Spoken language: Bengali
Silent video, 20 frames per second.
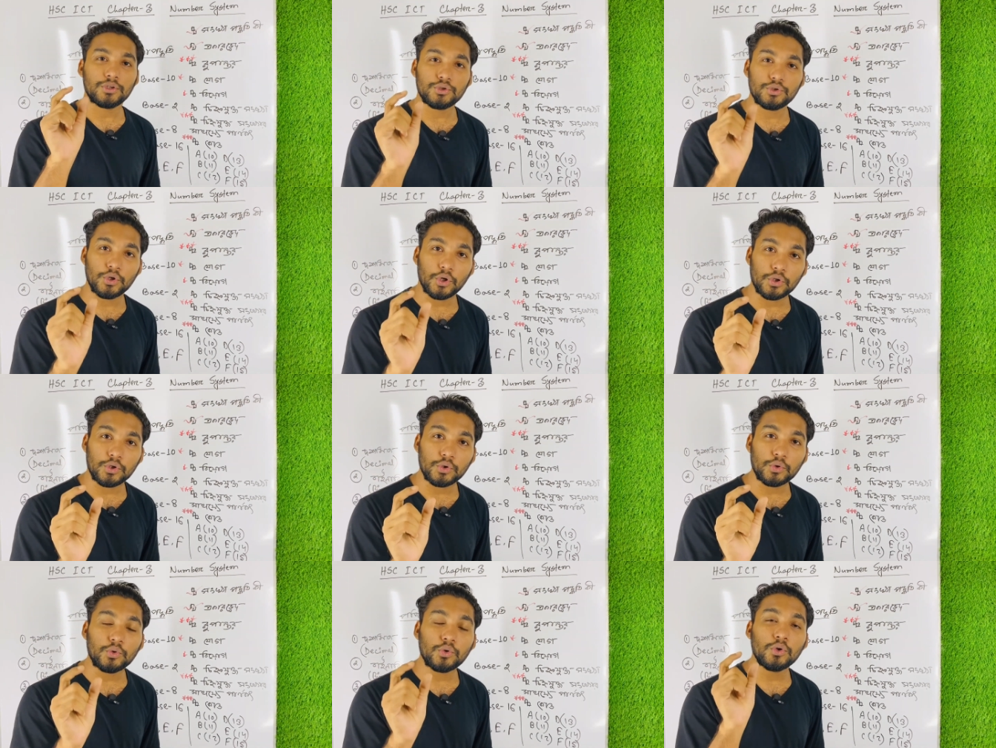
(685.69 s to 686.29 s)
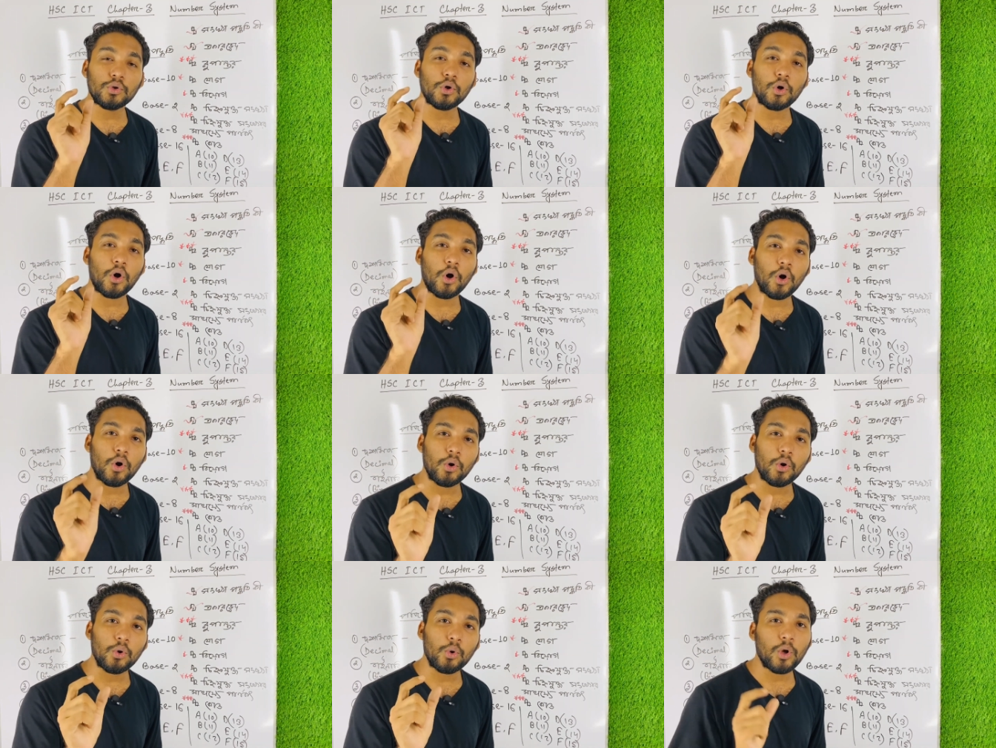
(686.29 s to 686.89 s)
যতগুলো
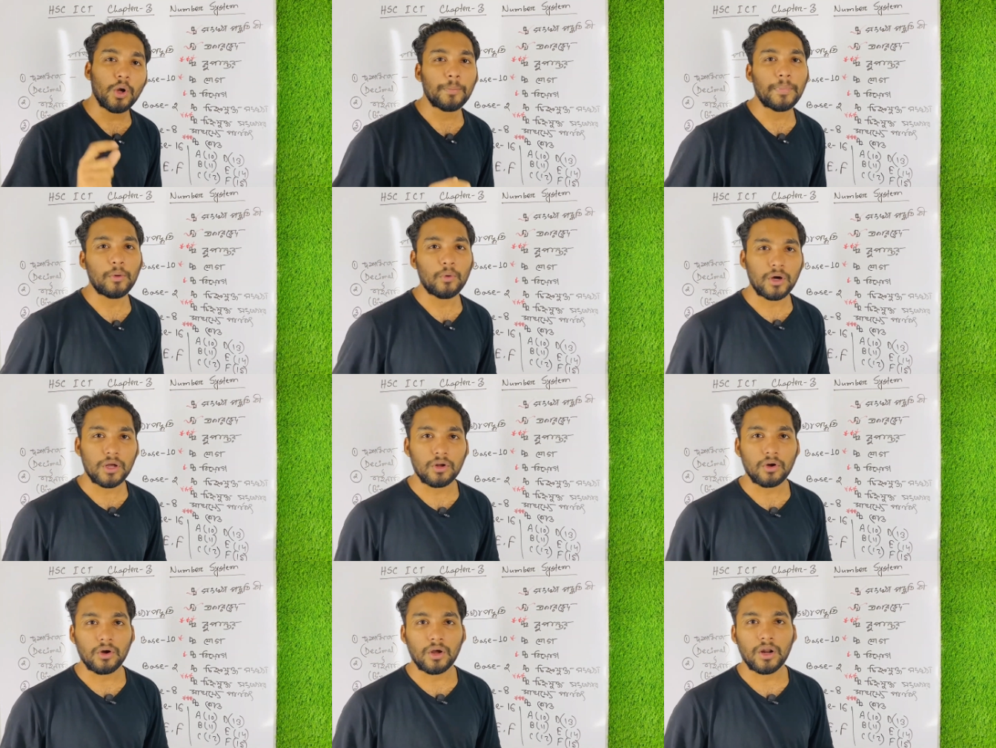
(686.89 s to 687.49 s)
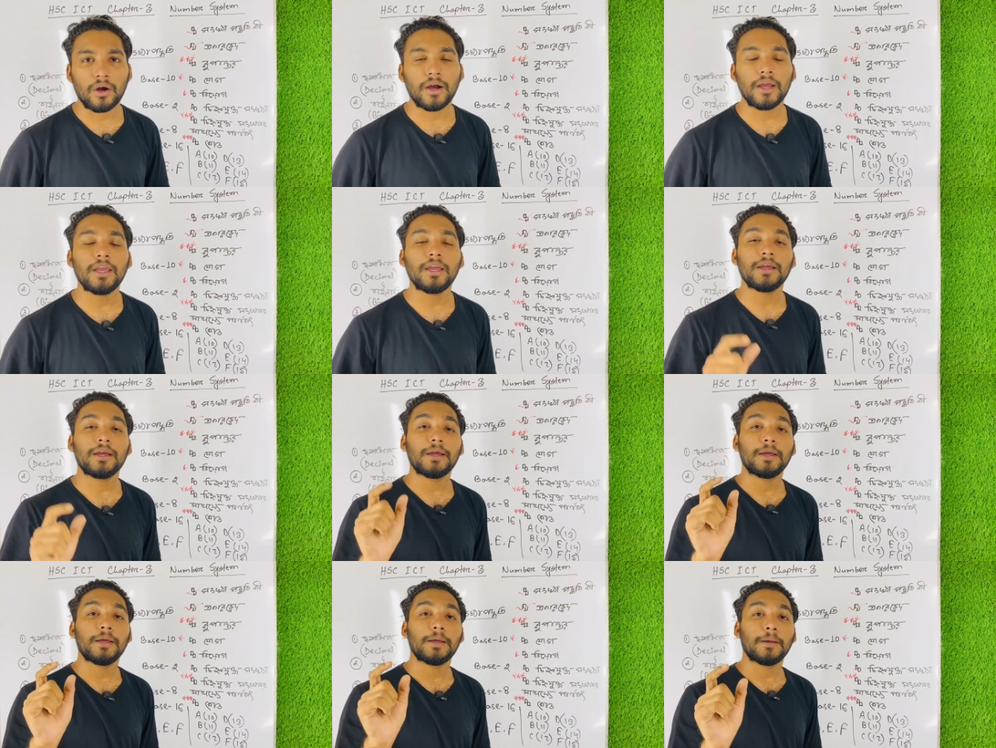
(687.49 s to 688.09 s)
অঙ্ক ব্যবহার করা হয়
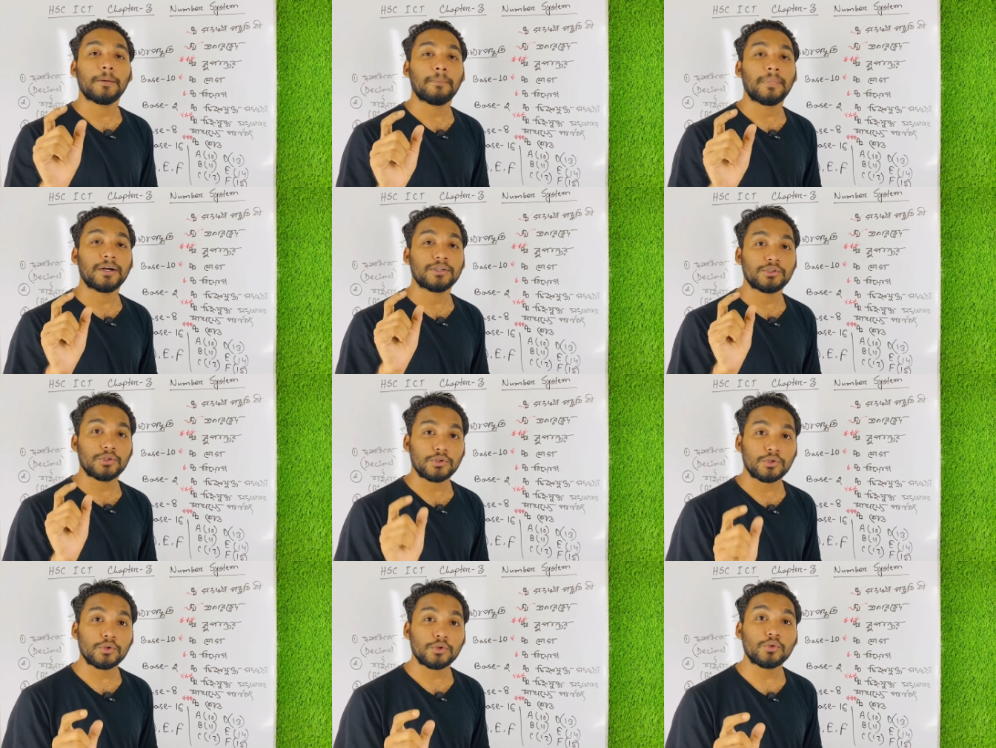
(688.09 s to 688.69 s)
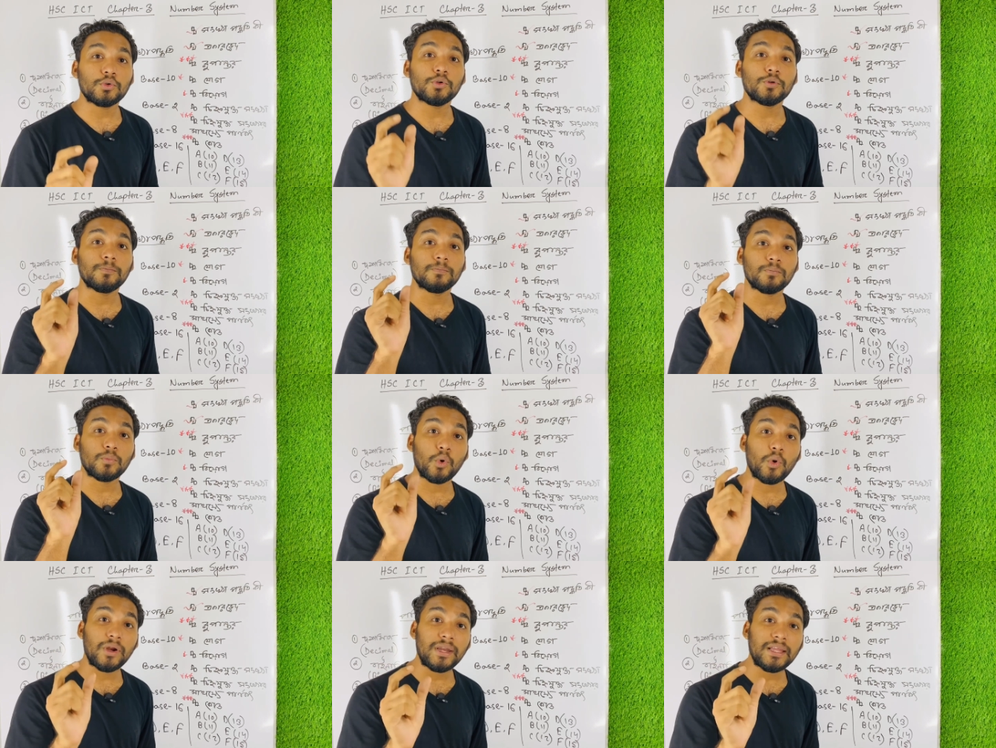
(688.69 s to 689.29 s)
বা যতগুলো
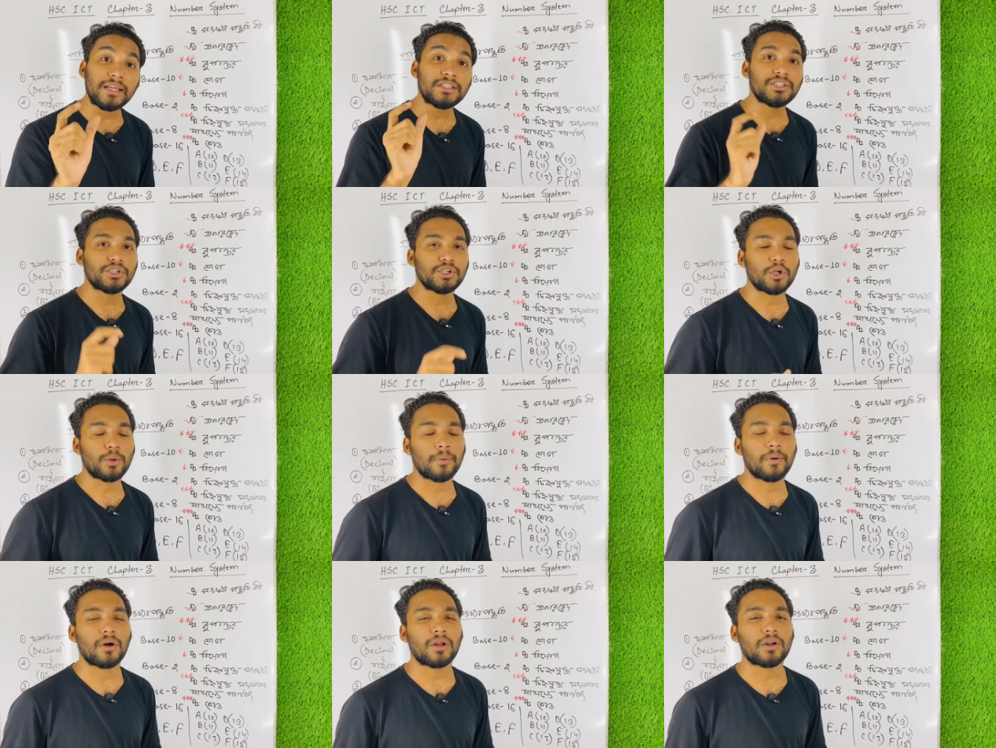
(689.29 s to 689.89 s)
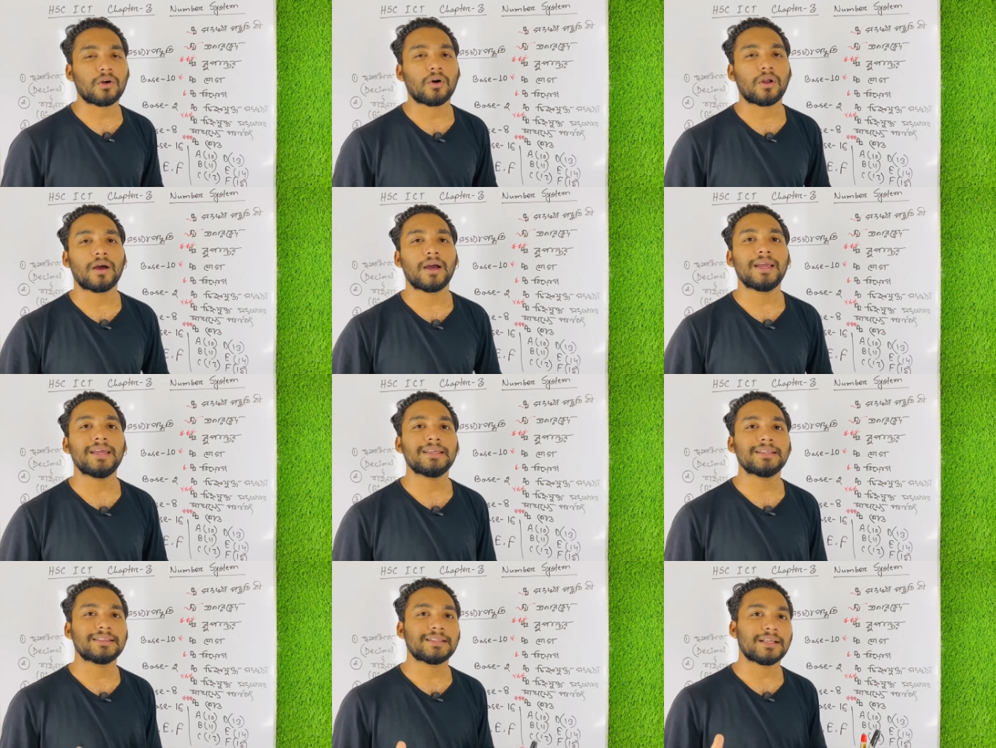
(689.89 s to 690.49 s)
মৌলিক চিহ্ন ব্যবহার করা
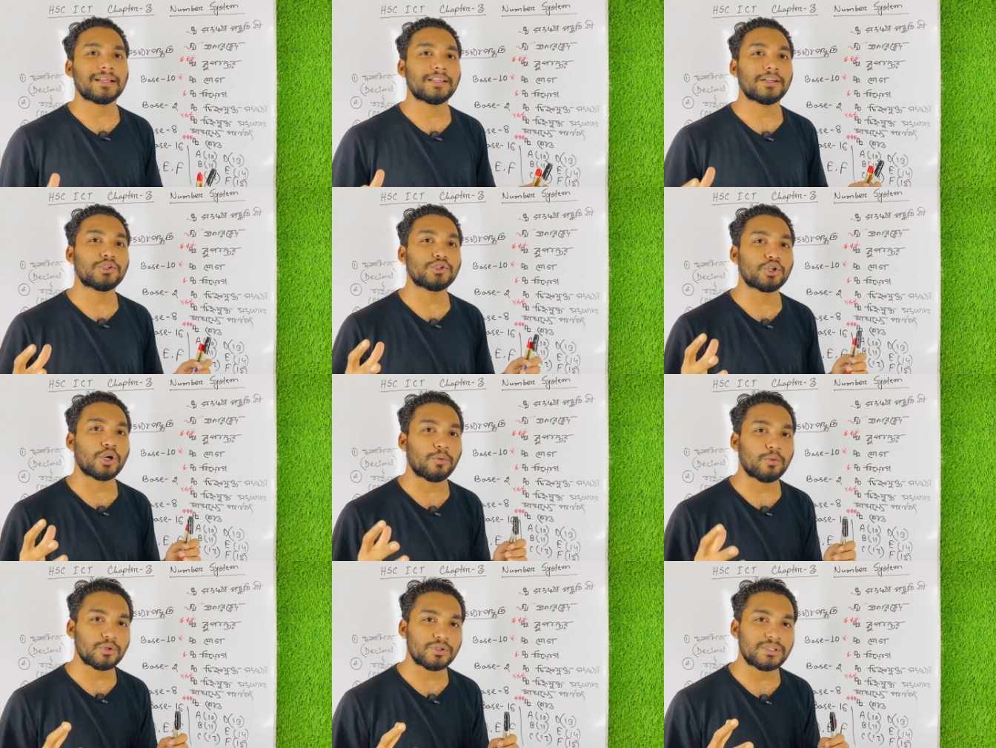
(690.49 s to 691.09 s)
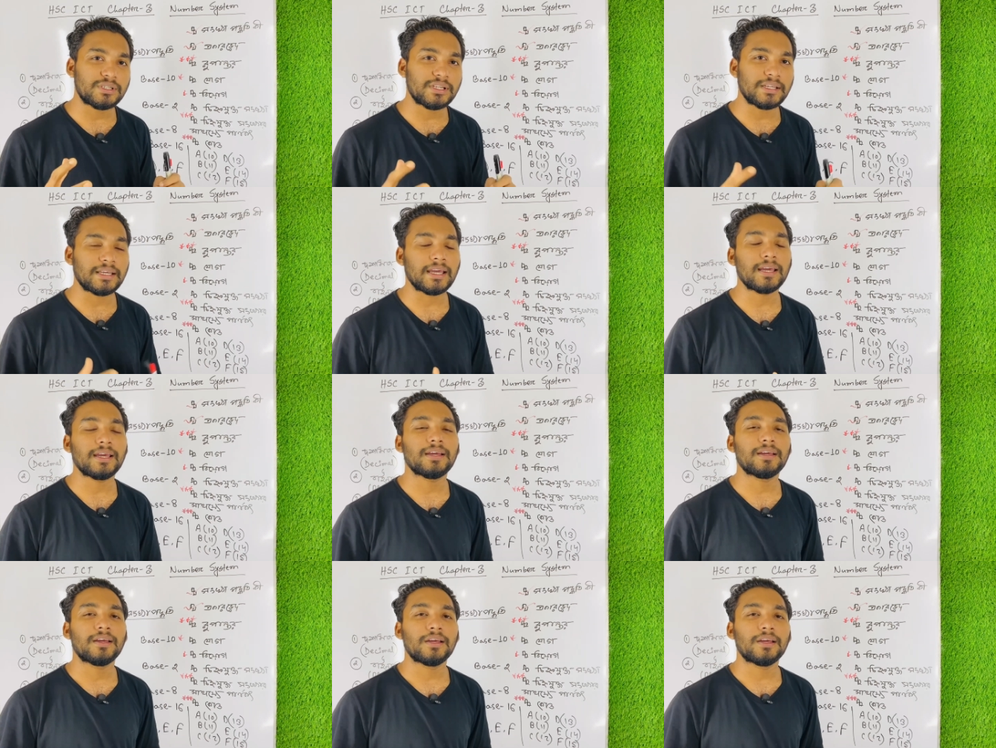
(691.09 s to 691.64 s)
হয় তাদের সমষ্টিকে